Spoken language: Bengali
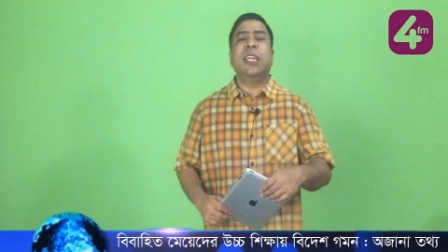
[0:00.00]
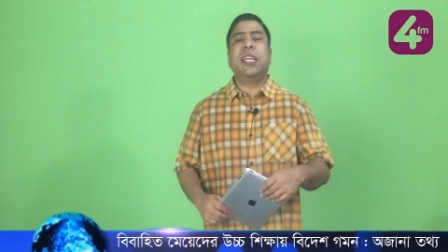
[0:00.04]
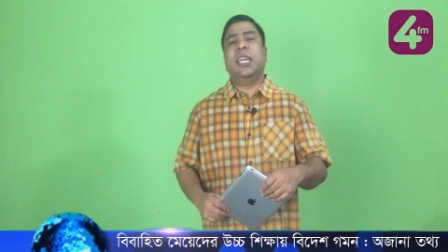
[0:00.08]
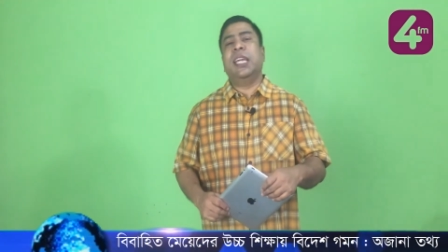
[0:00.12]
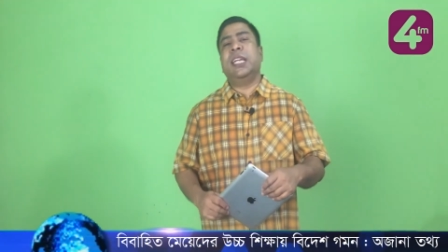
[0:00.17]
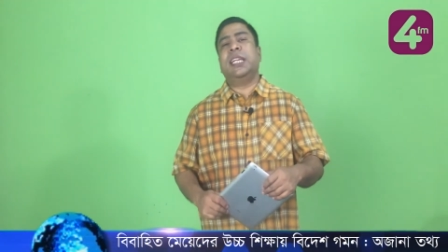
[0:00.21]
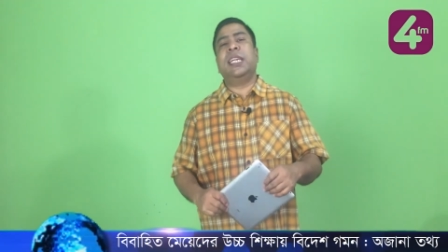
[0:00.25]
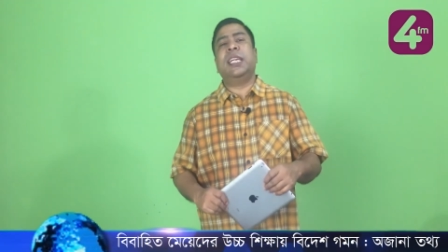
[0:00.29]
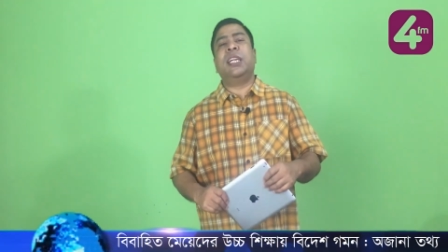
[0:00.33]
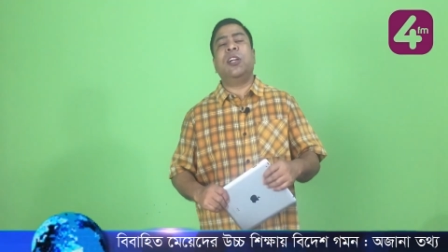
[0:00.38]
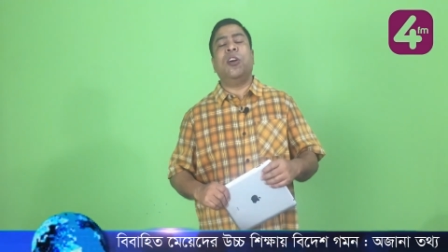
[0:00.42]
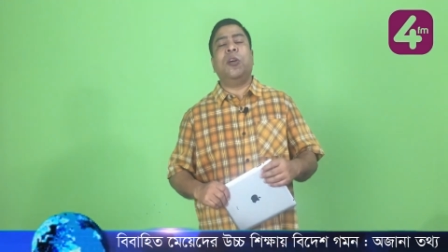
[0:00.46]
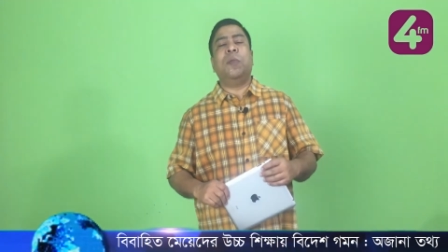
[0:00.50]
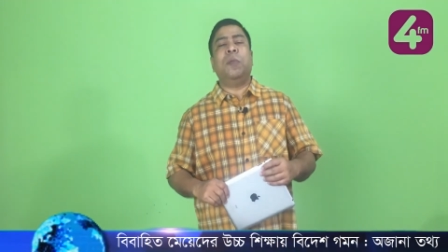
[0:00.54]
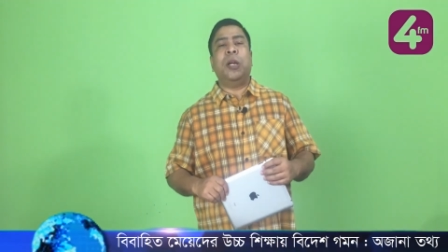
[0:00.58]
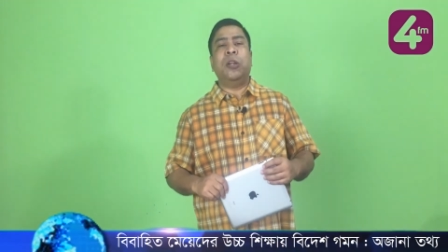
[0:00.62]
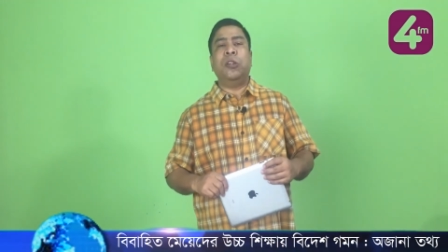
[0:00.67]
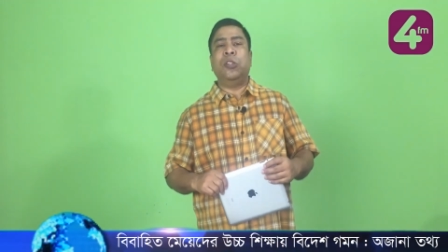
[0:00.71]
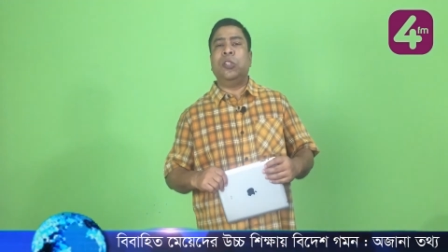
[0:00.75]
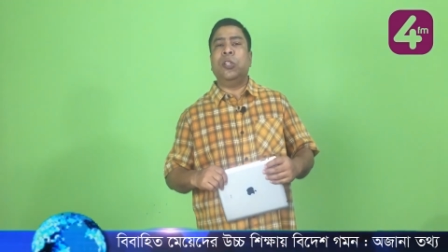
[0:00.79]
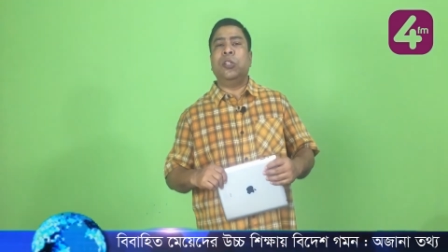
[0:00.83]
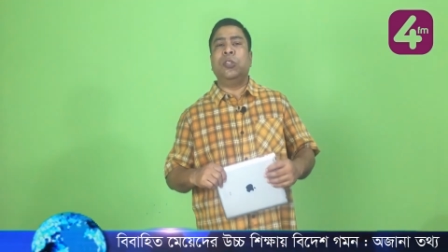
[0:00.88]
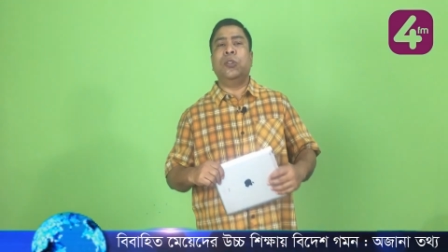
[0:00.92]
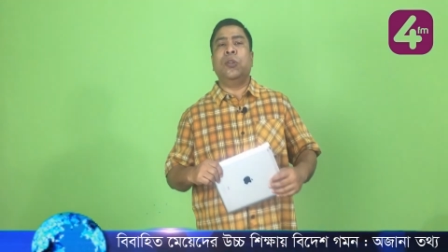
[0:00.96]
খেটে খাওয়া
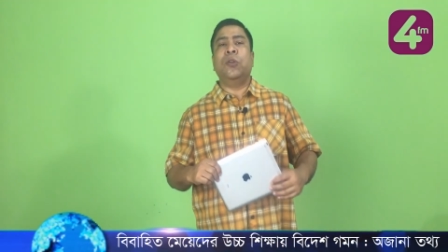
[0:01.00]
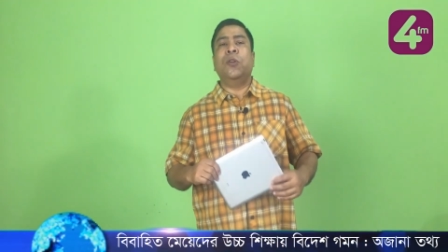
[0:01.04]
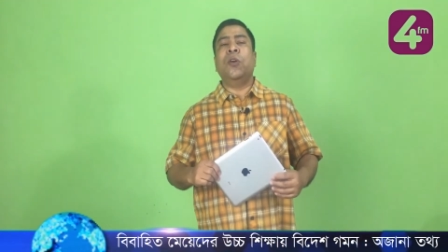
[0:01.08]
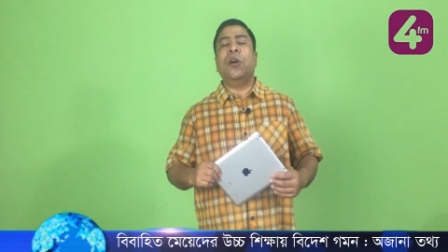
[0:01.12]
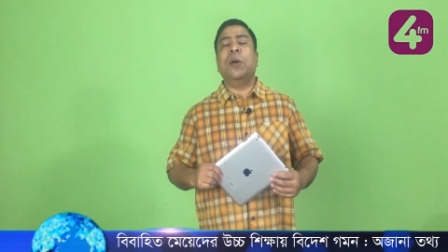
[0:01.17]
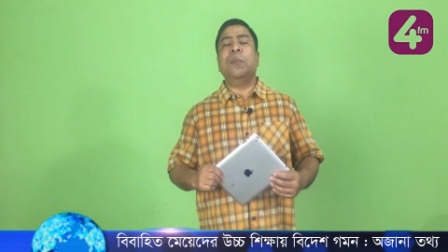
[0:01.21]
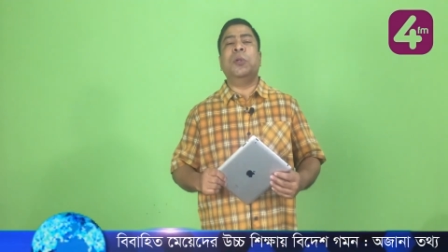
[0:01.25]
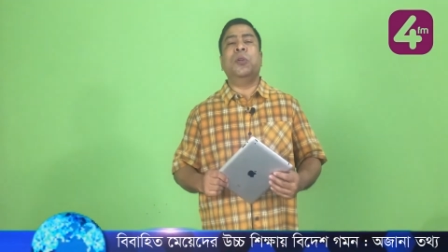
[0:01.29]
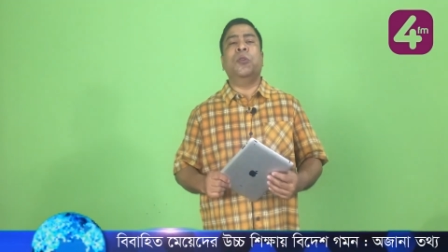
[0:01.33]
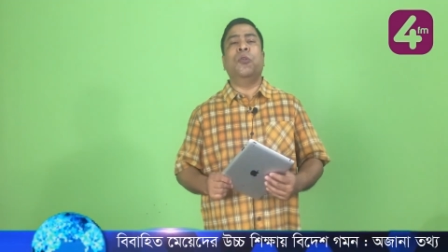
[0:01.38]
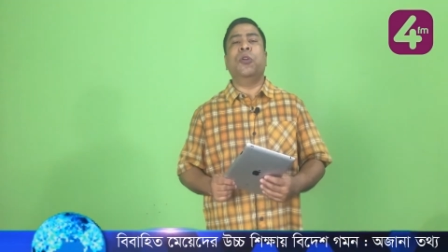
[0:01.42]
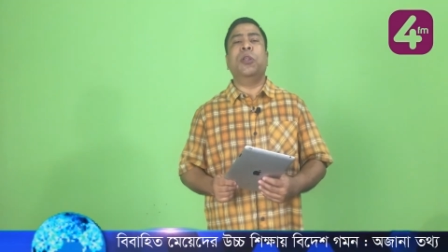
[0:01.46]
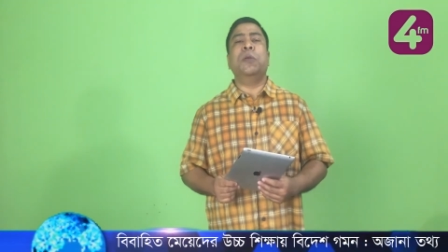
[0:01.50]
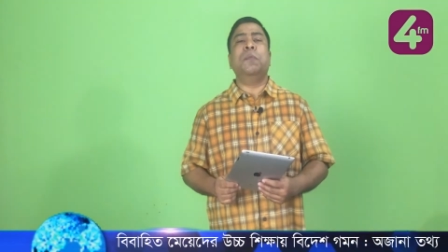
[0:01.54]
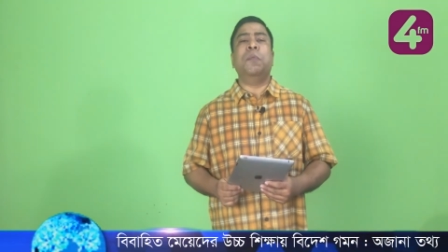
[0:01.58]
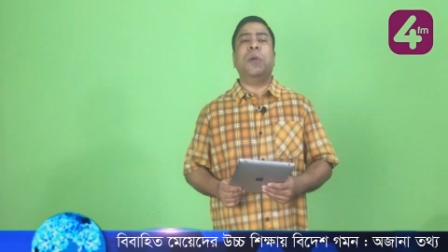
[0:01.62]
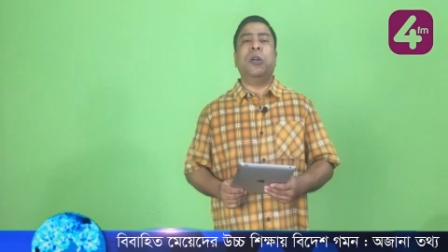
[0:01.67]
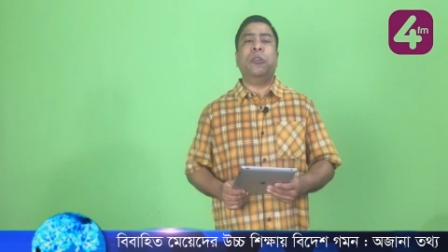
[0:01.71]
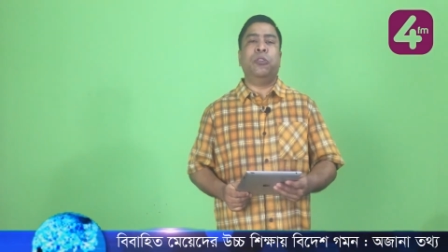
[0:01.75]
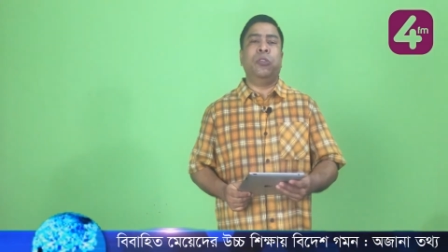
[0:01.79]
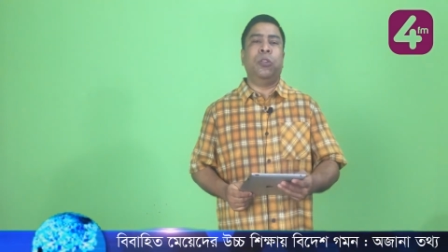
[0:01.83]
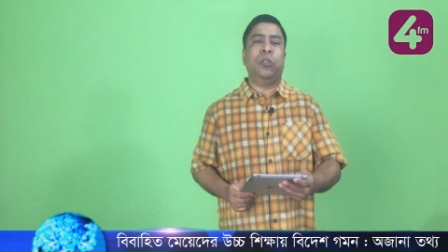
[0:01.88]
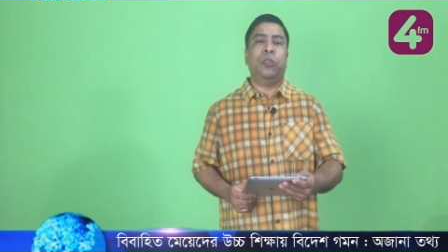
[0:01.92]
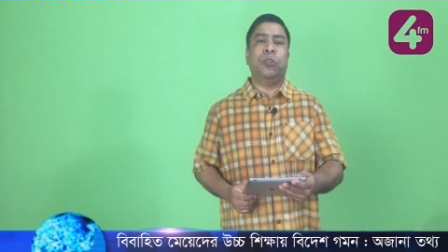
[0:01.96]
মানুষের জন্য আমি গরিব
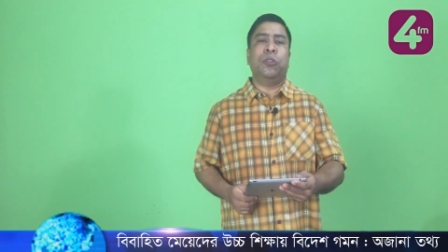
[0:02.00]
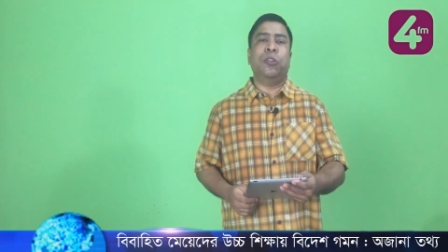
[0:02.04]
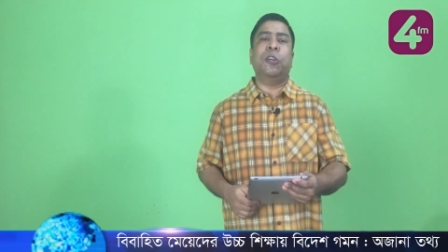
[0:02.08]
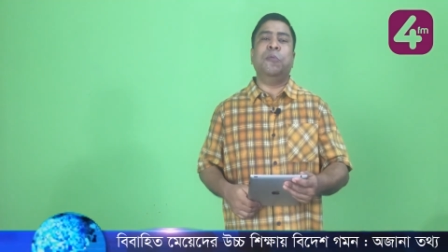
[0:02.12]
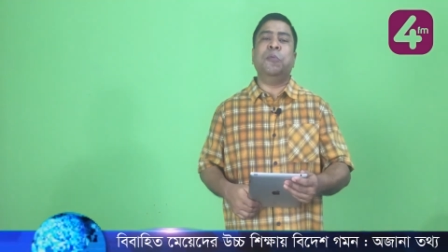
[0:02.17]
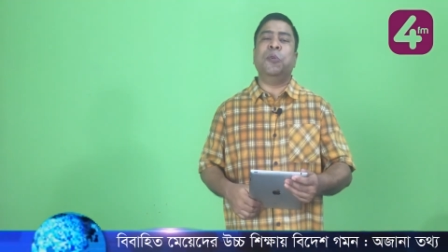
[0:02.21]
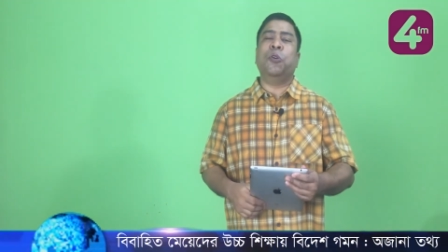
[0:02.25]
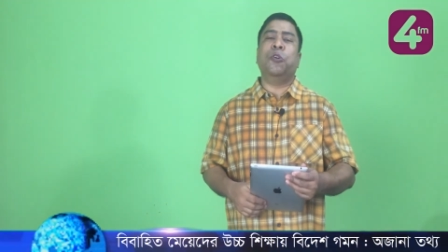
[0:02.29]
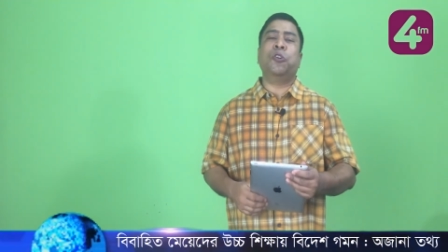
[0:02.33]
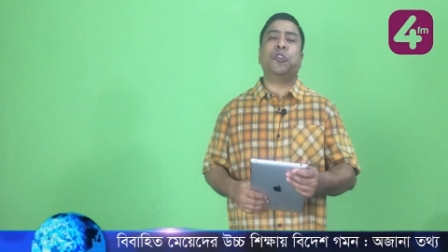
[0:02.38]
মানুষের জন্য আমি